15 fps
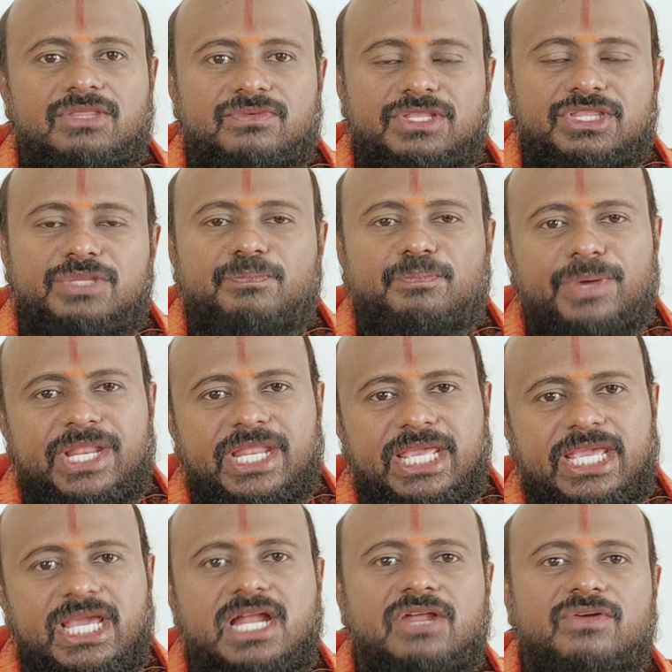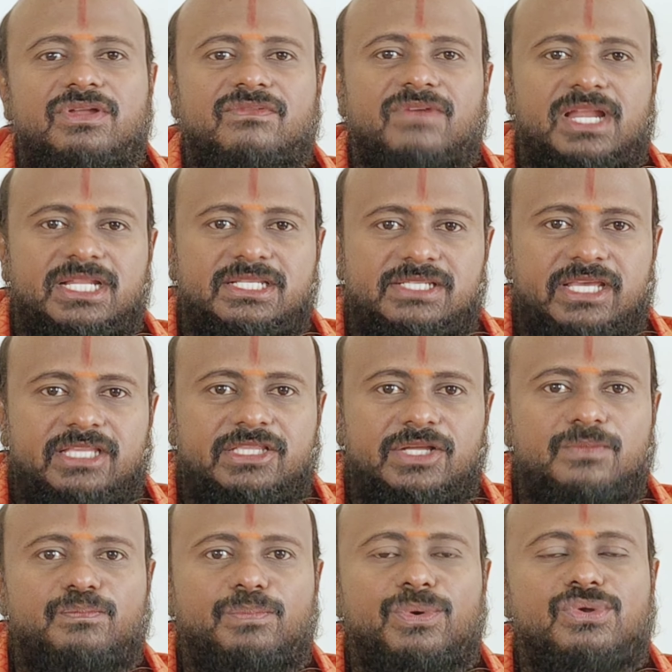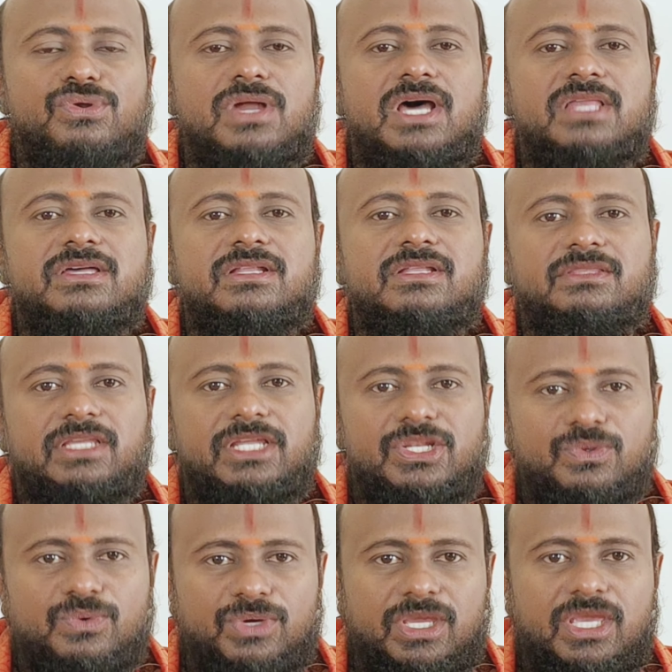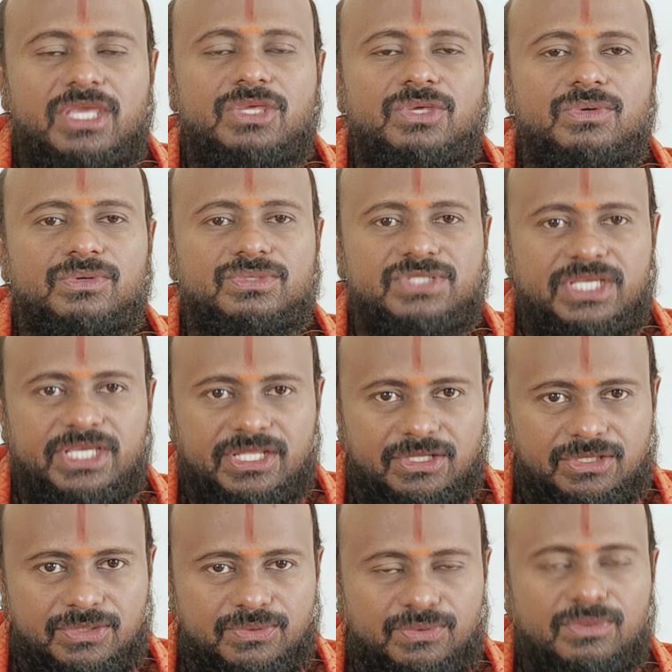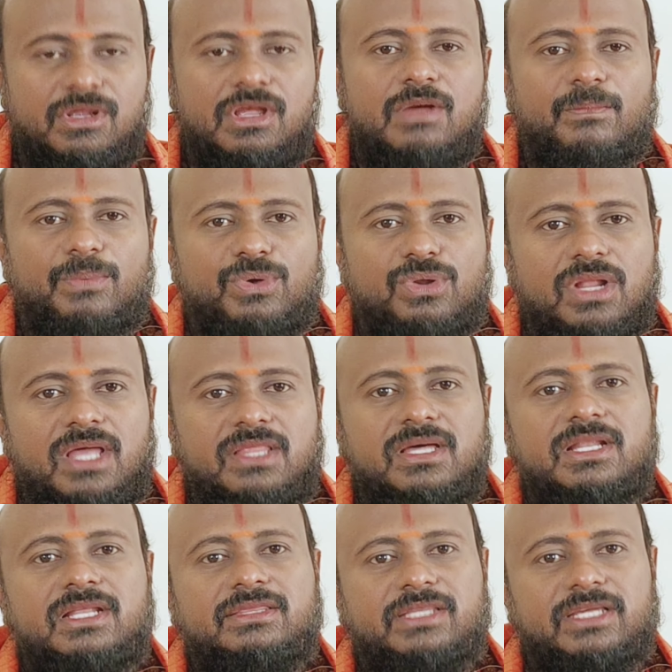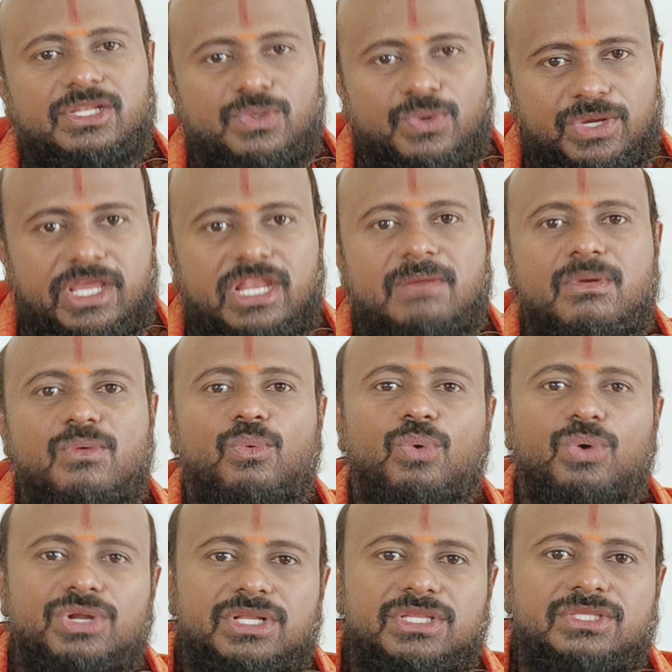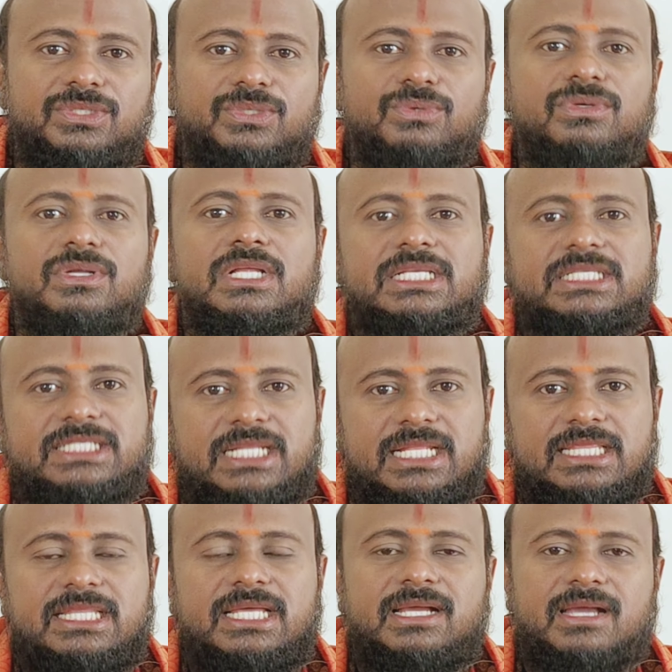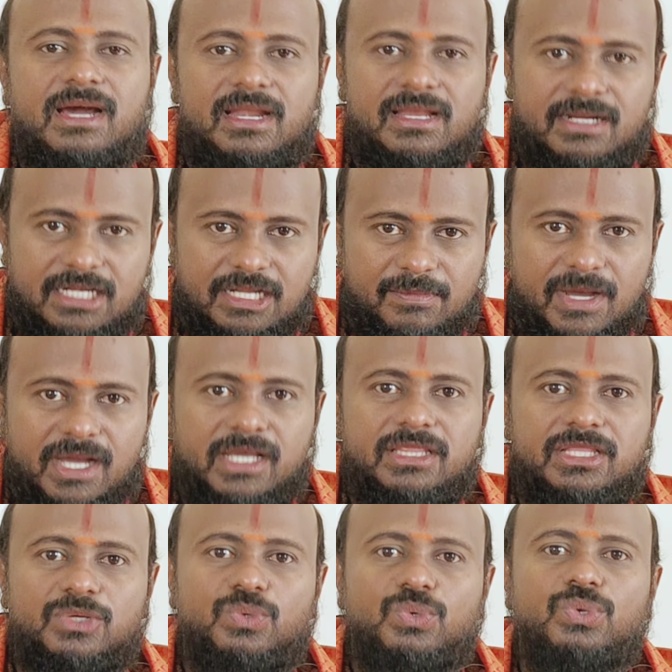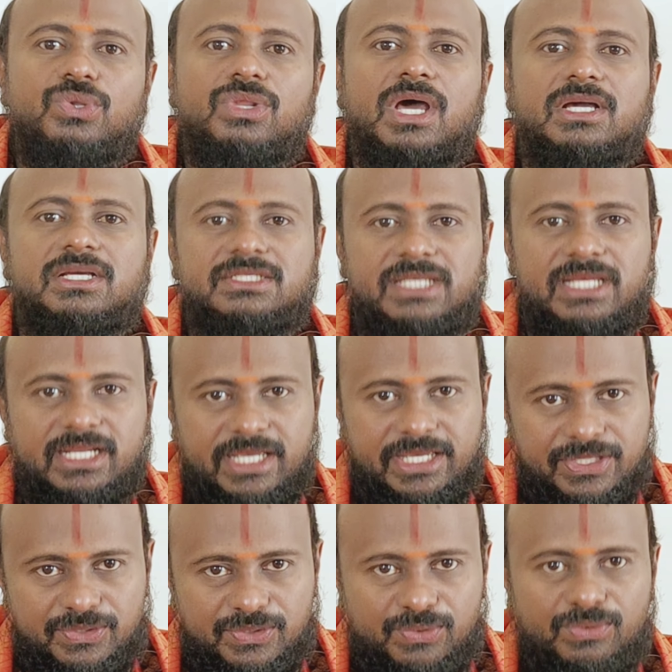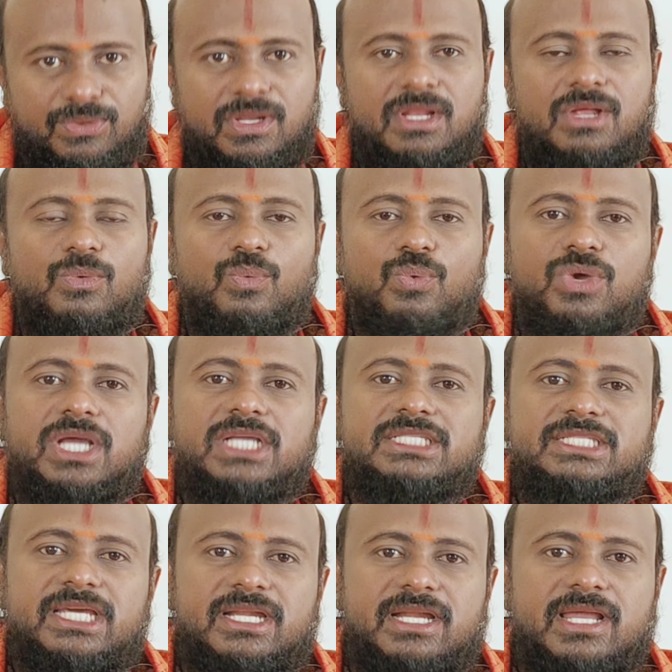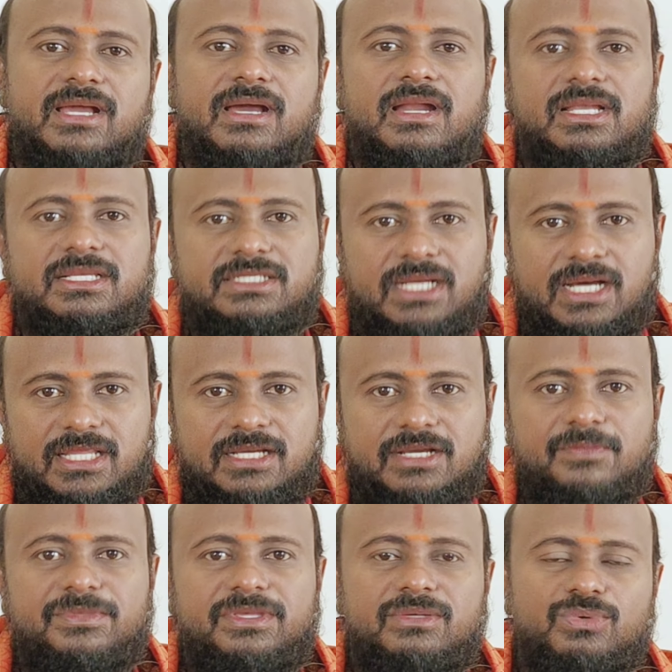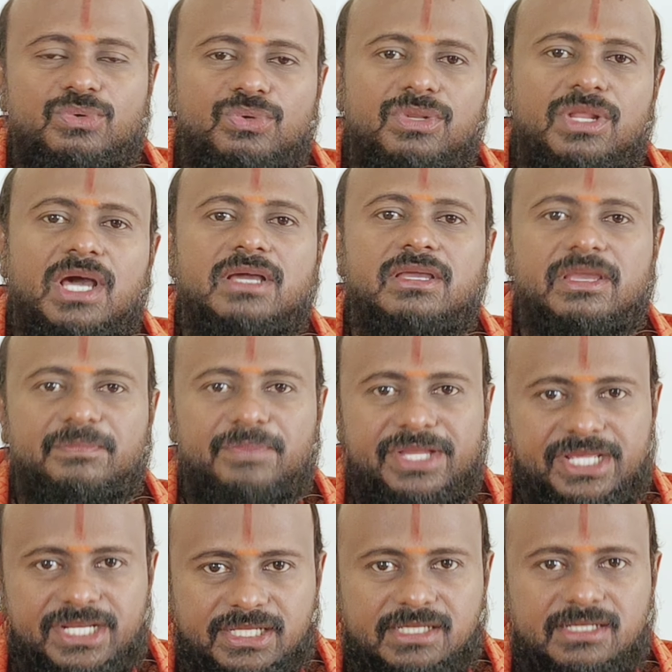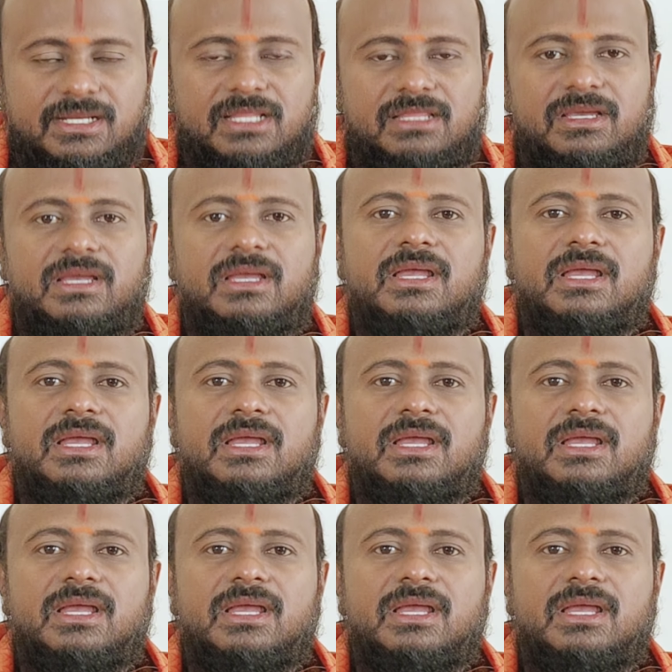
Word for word: அது வந்து பெரிய அளவில் வளர்ச்சியை தரும் பொருளாதாரத்தை நோக்கி யோசிக்கிறதுக்கும் பொருளாதாரத்தை நோக்கி நம்ம ஓடுறதுக்கும் சிறந்த காலகட்டமாக இந்த குரு ராகு சேர்க்கை இருக்கும் உங்கள் ஜனனகால ஜாதகம் குரு ராகு எப்படி இருக்கு இருக்குங்கிறத